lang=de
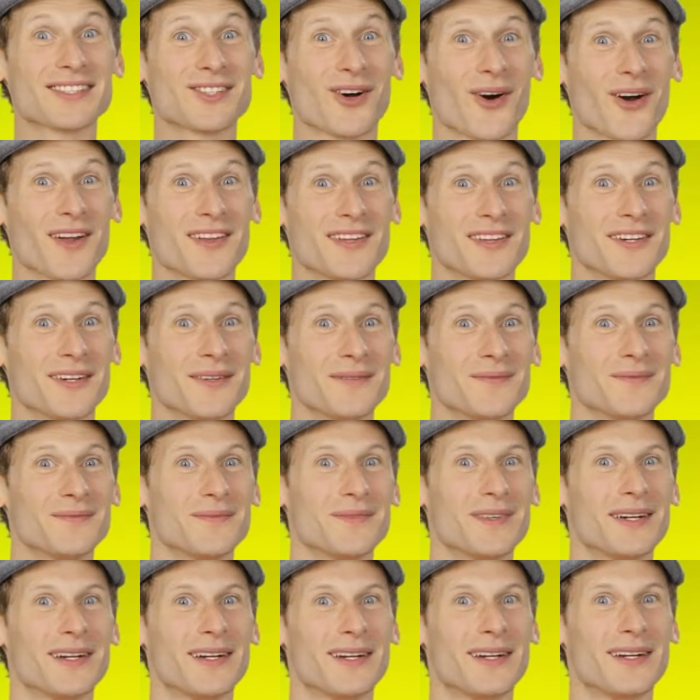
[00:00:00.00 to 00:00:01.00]
es heute
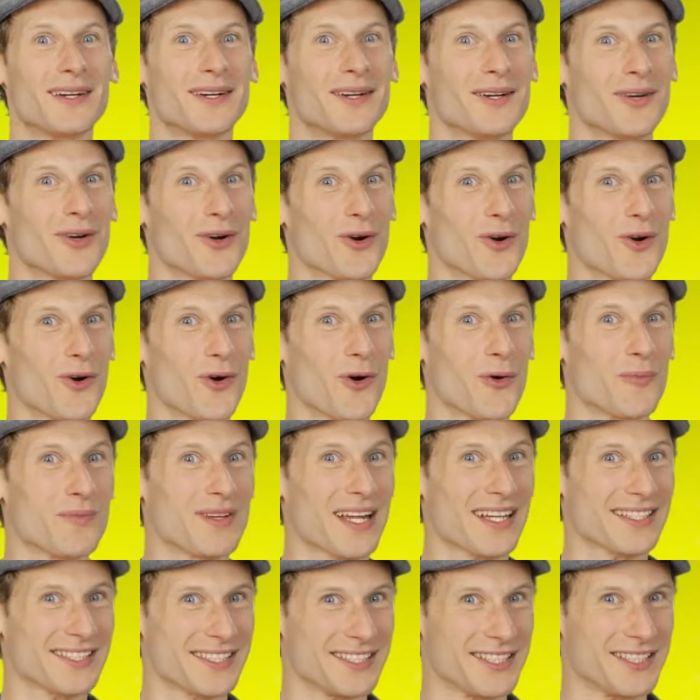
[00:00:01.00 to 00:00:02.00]
um
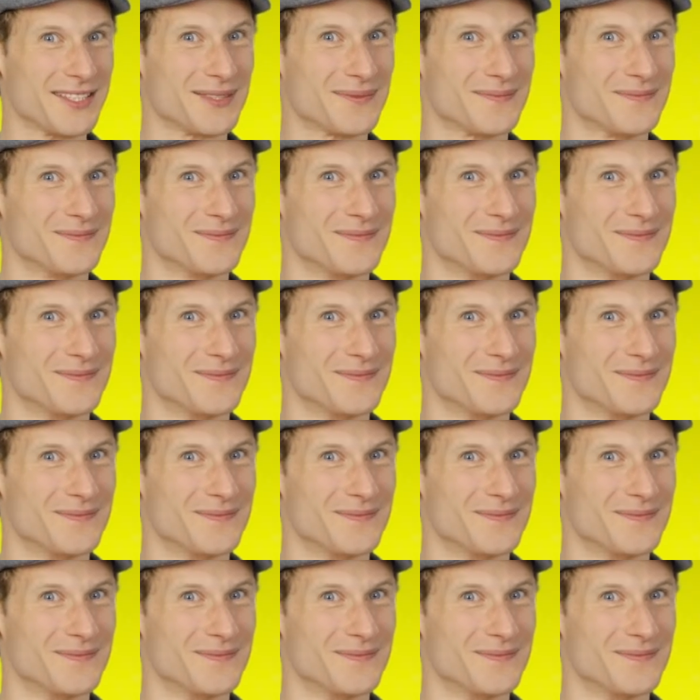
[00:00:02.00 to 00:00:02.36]
das hier.